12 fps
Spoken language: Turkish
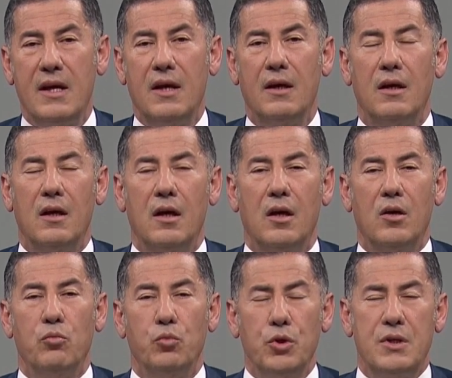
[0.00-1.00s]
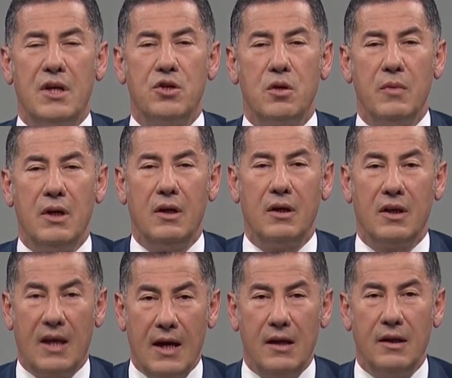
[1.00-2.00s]
de bu seçimi
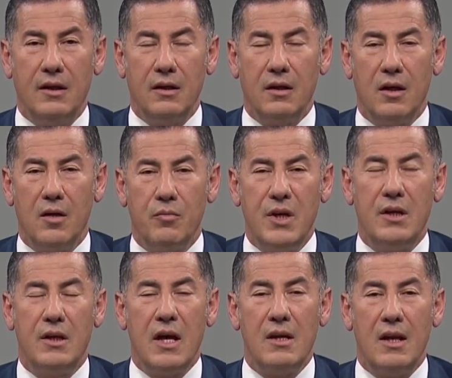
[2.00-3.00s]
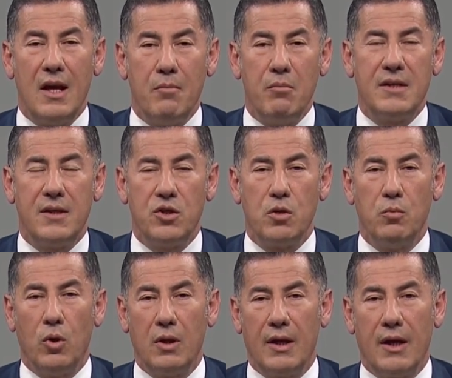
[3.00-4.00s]
gelin bir yenilenme
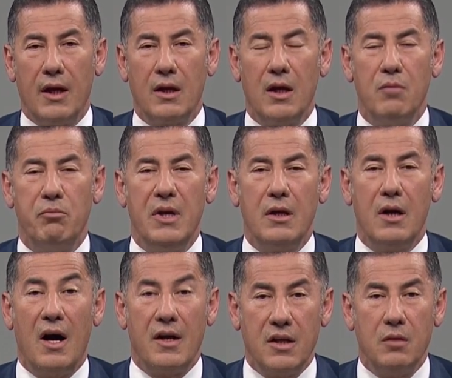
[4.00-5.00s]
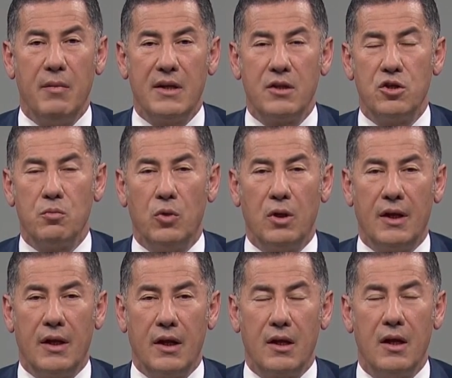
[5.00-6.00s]
seçimi olarak, bir arınma seçimi
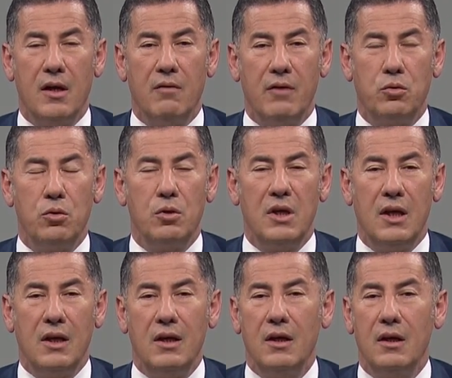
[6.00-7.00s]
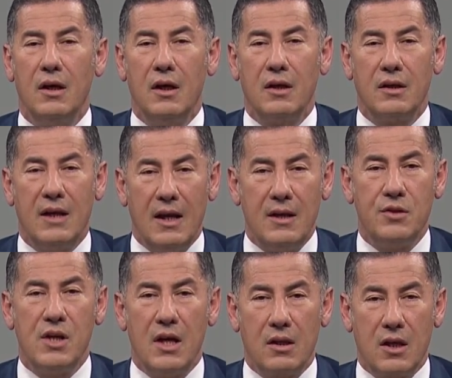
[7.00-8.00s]
olarak ve Türkiye'yi
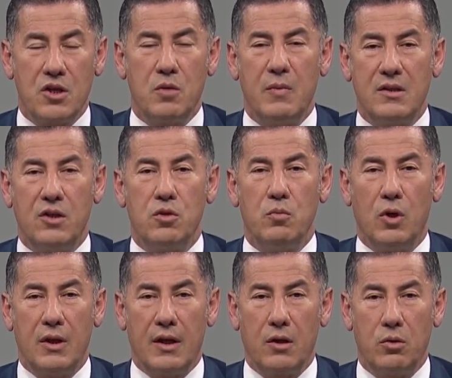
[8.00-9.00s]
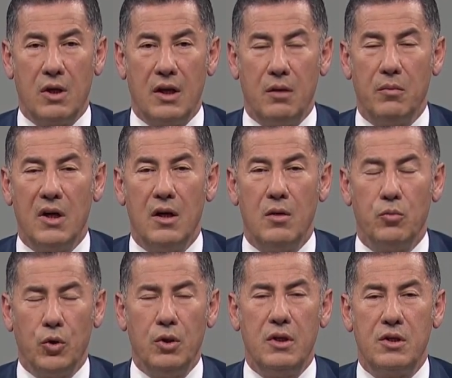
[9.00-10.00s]
geleceğe taşıma seçimi olarak görelim.
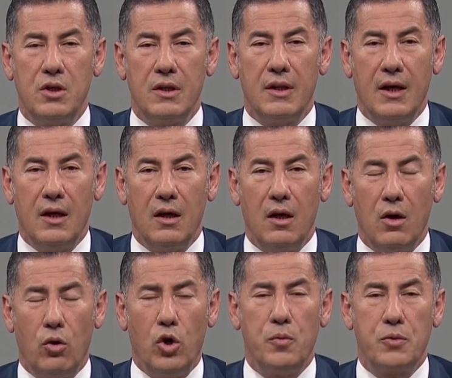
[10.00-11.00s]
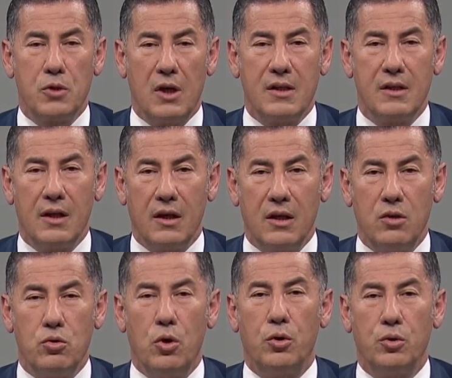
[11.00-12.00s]
Bunun için de oy
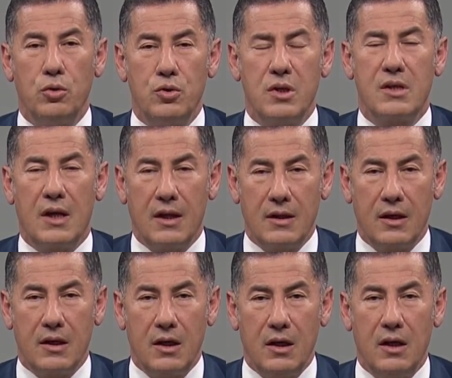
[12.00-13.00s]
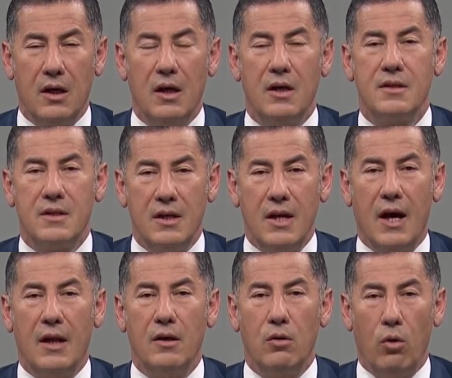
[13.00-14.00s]
pusulasındaki dördüncü sıradaki
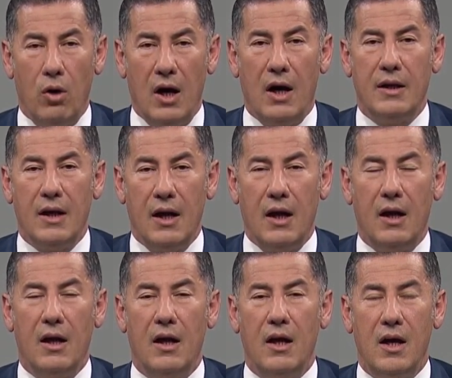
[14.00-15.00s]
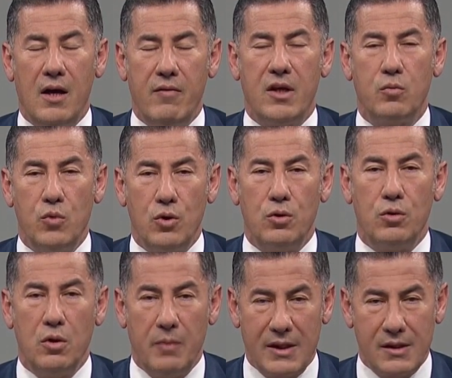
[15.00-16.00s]
Sinan Oğan'a evet
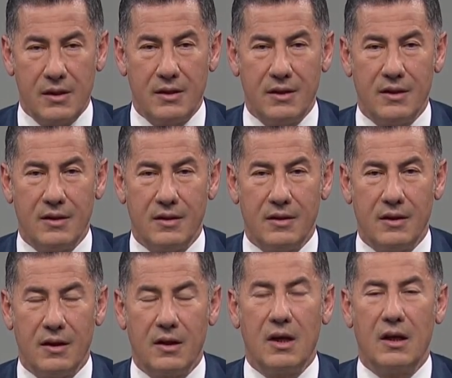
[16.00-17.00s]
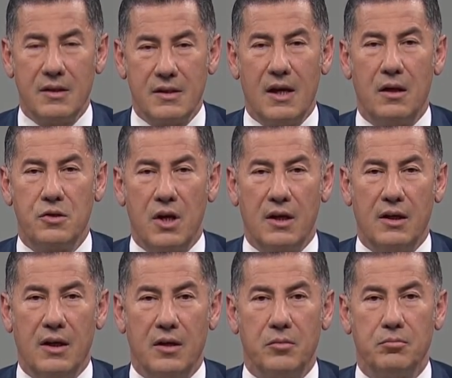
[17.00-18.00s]
mührünü basın. Kalın
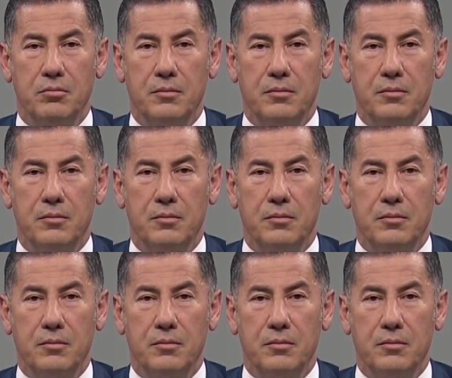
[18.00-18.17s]
sağlıcakla.